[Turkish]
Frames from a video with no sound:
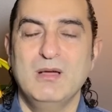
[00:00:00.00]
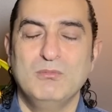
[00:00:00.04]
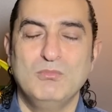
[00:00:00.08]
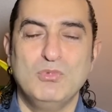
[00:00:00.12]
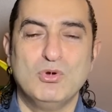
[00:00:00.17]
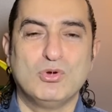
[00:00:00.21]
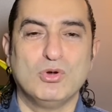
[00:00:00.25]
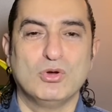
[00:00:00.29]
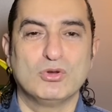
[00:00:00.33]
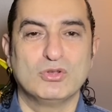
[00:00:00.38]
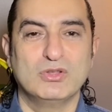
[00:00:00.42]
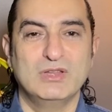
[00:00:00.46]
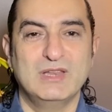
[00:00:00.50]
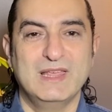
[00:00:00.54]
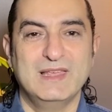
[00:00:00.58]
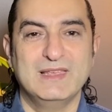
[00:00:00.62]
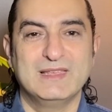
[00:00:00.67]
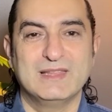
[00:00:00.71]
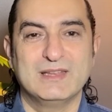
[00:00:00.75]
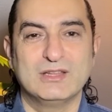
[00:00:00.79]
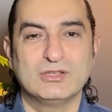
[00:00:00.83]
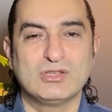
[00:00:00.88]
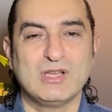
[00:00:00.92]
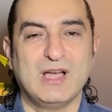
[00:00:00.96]
Bu konuyla
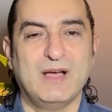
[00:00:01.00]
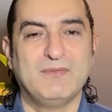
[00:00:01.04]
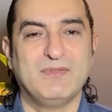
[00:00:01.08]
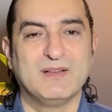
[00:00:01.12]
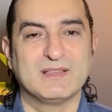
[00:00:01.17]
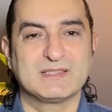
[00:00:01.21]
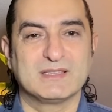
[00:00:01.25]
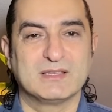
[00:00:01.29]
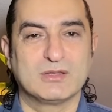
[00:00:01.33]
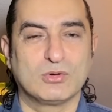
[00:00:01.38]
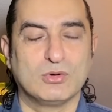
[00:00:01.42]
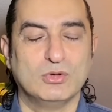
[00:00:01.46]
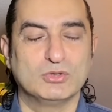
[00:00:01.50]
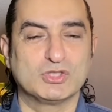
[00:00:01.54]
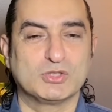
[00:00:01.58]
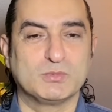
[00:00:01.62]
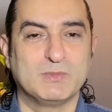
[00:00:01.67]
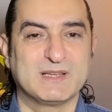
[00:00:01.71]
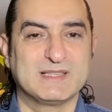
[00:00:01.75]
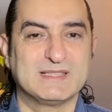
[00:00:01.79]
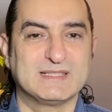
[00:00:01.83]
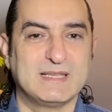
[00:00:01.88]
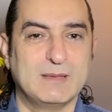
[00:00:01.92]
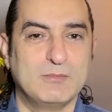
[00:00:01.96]
ilgili daha fazla da
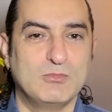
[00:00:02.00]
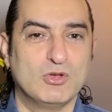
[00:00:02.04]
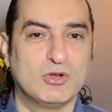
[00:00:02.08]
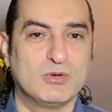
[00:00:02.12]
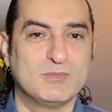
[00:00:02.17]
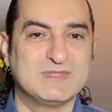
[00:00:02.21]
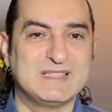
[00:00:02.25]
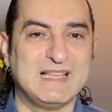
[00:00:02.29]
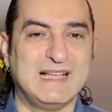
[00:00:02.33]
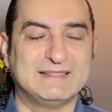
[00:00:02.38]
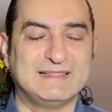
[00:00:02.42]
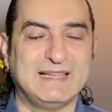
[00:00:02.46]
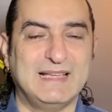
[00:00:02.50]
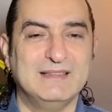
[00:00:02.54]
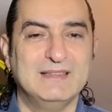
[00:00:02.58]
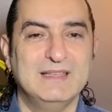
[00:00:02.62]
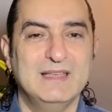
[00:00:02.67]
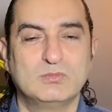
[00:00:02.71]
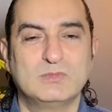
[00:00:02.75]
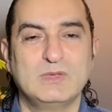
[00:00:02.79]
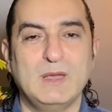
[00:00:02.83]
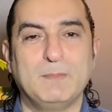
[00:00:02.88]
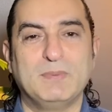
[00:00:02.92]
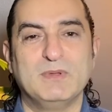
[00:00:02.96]
konuşmak istemiyorum. Zaten
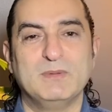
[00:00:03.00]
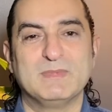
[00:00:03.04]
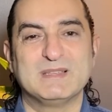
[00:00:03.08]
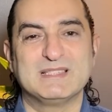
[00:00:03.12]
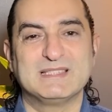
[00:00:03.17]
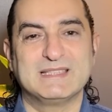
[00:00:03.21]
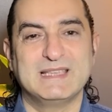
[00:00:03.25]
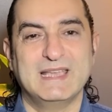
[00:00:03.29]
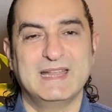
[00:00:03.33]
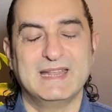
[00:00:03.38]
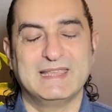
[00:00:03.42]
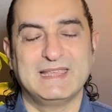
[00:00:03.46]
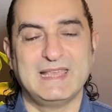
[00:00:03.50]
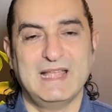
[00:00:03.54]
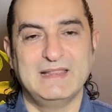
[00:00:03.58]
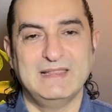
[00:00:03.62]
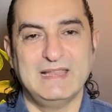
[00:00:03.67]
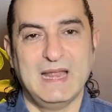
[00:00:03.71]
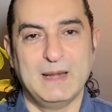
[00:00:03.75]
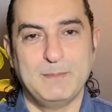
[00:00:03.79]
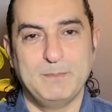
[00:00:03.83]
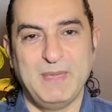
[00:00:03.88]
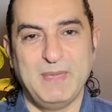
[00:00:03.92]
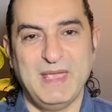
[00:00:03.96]
yapılması
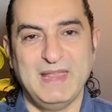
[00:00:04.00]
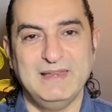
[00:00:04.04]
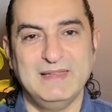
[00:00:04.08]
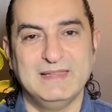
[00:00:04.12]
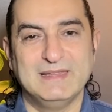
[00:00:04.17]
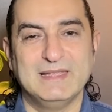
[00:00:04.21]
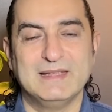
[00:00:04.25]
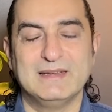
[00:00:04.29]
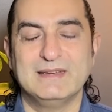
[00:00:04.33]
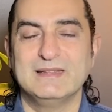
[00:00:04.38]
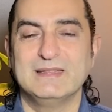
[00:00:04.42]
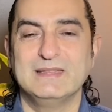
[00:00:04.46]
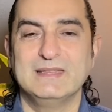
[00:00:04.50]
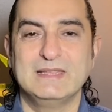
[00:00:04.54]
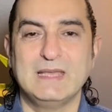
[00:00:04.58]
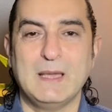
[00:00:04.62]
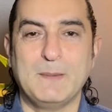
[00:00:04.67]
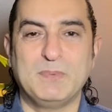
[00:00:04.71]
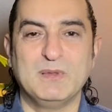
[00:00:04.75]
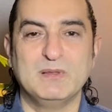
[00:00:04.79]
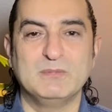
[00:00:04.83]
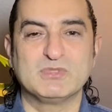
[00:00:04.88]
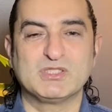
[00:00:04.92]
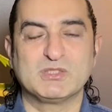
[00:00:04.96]
gerekenler bellidir.
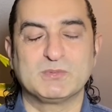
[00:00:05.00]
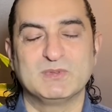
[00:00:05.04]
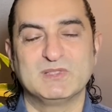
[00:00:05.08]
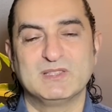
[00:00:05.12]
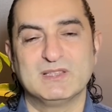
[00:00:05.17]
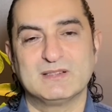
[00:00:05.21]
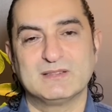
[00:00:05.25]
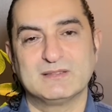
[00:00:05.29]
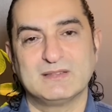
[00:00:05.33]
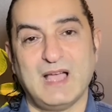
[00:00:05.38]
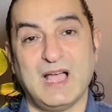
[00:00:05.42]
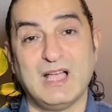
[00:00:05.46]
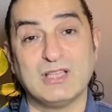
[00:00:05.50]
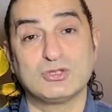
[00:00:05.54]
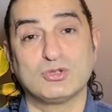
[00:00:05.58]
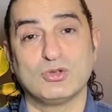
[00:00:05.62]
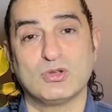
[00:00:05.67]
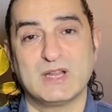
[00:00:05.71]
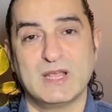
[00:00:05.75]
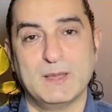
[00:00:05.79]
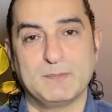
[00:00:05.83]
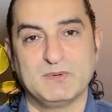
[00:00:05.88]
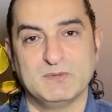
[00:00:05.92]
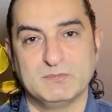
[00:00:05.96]
Yapılmış mıdır? Daha
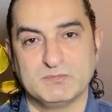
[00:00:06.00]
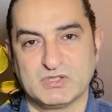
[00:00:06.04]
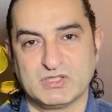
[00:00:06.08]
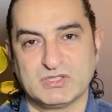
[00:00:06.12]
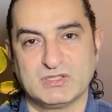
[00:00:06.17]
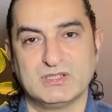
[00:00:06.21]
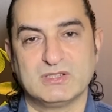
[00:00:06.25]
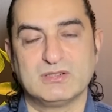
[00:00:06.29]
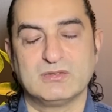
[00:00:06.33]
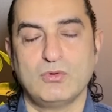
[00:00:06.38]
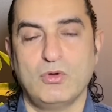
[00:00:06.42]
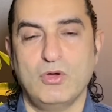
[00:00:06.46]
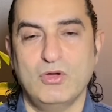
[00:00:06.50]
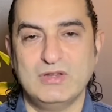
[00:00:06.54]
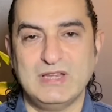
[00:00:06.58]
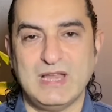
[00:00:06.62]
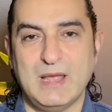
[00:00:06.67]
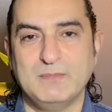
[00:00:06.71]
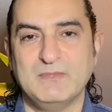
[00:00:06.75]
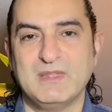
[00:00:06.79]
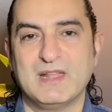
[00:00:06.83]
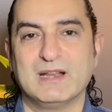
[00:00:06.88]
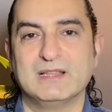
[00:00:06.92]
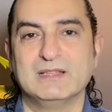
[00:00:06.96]
sonra yapılmıştır.
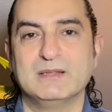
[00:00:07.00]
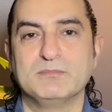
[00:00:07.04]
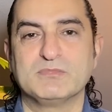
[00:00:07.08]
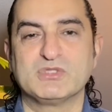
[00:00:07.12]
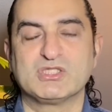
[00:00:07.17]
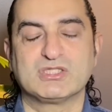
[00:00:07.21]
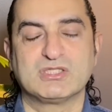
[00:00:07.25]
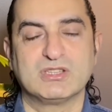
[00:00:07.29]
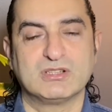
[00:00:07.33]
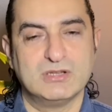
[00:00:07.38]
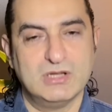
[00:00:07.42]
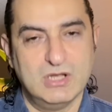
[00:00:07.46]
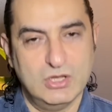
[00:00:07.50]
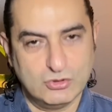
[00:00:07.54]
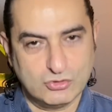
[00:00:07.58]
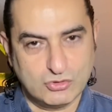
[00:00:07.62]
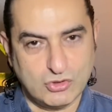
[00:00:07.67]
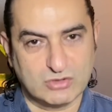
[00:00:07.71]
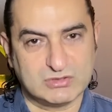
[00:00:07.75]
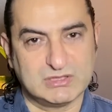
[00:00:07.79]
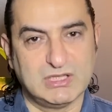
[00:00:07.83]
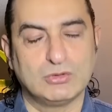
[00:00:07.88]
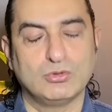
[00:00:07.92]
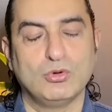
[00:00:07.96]
Önlemler alınmıştır.
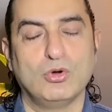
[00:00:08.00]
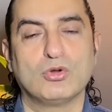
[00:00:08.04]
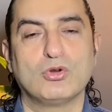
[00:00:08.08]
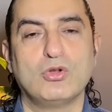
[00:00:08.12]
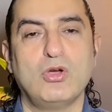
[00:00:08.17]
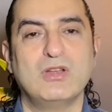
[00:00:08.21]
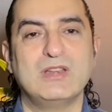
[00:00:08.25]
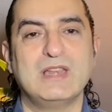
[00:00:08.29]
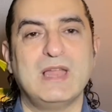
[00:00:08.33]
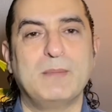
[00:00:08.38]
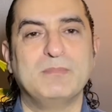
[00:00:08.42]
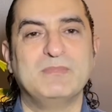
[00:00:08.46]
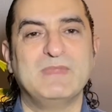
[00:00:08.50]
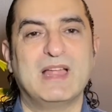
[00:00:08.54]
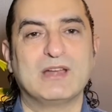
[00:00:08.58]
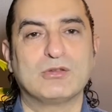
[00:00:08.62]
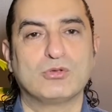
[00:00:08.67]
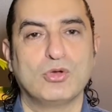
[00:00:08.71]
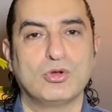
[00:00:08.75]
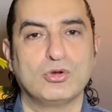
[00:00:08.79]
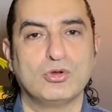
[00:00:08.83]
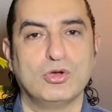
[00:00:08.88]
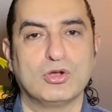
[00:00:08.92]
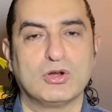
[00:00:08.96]
Çok da doğru önlemler
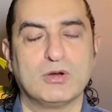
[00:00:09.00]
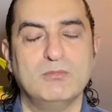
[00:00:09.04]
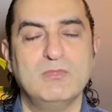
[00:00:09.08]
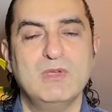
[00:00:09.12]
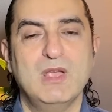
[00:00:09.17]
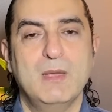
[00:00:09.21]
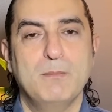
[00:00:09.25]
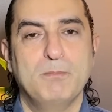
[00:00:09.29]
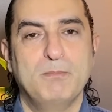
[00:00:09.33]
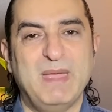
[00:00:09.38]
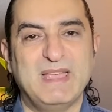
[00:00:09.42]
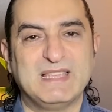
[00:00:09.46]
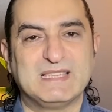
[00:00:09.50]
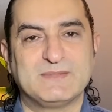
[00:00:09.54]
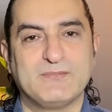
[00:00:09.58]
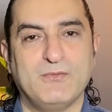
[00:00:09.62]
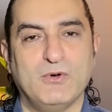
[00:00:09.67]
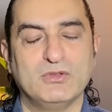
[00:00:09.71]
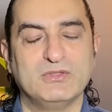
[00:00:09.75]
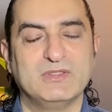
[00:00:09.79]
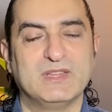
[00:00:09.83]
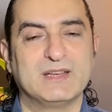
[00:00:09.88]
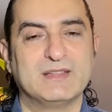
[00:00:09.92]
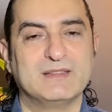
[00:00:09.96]
görüyorum. BES
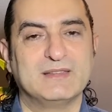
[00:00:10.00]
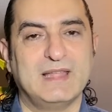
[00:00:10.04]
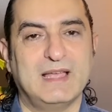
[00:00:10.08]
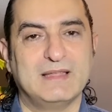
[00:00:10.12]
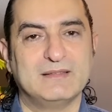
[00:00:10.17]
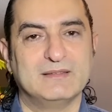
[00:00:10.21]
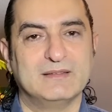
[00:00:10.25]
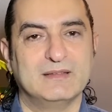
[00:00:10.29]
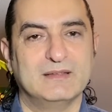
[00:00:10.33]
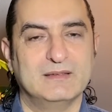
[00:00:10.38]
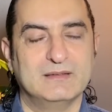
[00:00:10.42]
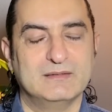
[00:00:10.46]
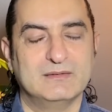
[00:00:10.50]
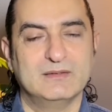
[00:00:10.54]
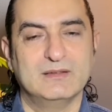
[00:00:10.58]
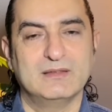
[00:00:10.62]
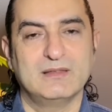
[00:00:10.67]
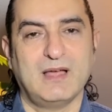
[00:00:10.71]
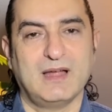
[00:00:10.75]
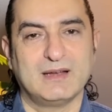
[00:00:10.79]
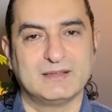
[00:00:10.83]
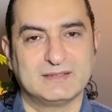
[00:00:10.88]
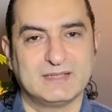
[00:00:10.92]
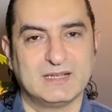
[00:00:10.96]
fonlarından
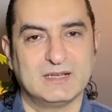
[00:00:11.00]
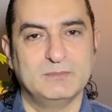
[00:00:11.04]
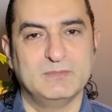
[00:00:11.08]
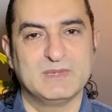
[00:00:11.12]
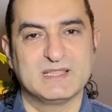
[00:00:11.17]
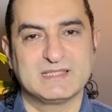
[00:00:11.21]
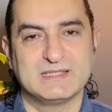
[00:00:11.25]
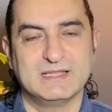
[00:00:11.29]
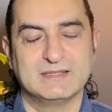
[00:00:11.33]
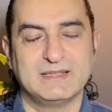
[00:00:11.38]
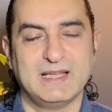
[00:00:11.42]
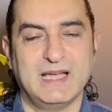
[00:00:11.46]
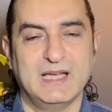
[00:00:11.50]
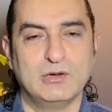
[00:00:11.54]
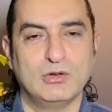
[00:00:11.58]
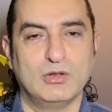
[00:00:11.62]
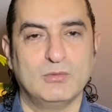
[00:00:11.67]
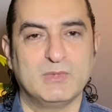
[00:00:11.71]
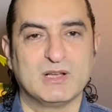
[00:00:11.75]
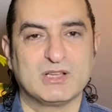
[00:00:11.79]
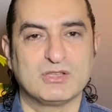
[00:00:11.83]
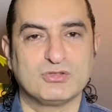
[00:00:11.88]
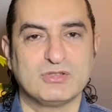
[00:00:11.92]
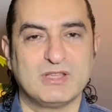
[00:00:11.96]
arttırılması da dahil
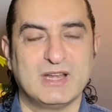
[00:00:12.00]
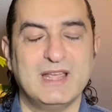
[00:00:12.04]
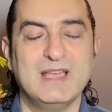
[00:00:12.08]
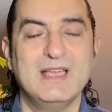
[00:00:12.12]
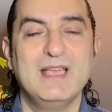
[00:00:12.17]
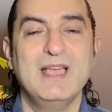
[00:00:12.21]
olmak üzere.